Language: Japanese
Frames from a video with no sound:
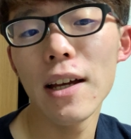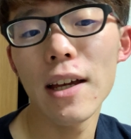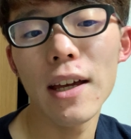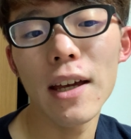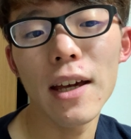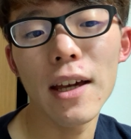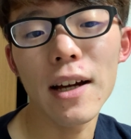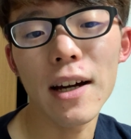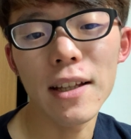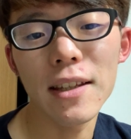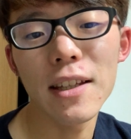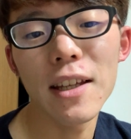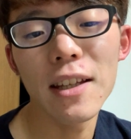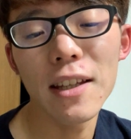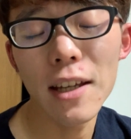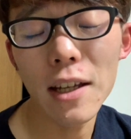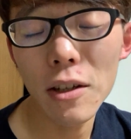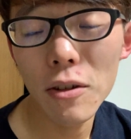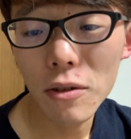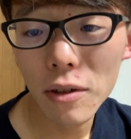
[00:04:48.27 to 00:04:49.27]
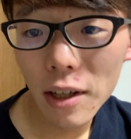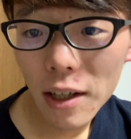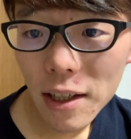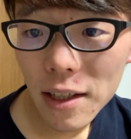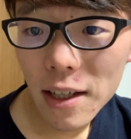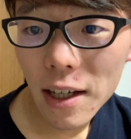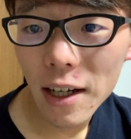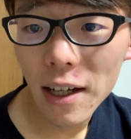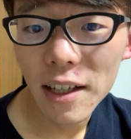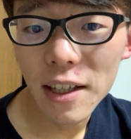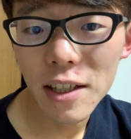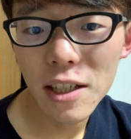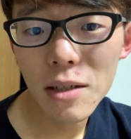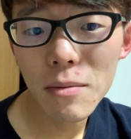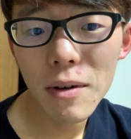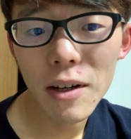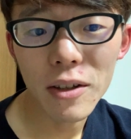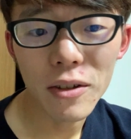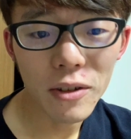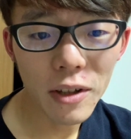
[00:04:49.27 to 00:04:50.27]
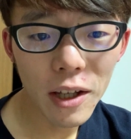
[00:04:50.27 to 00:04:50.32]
えー、勝手に減量できた一番の、